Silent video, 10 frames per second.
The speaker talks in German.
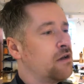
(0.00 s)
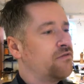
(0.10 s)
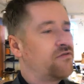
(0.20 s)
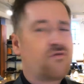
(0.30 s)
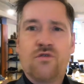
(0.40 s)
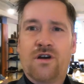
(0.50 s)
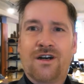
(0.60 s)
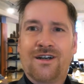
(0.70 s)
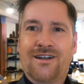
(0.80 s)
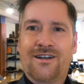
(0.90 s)

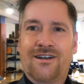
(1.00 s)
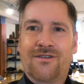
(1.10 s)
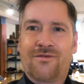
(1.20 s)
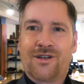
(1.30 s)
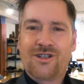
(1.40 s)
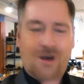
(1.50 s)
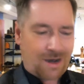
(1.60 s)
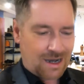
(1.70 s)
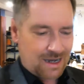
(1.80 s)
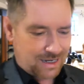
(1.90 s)
für, äh, für den
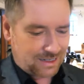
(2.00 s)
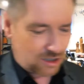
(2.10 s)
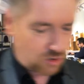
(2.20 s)
Sommer. Richtig